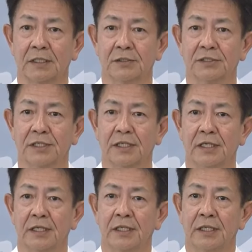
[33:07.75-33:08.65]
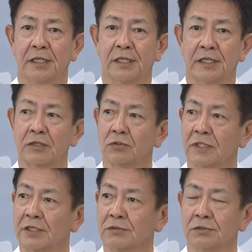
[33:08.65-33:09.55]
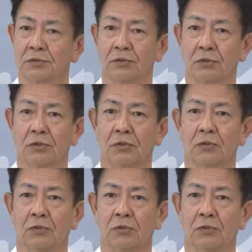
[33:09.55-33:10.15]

そして、え韓国海軍との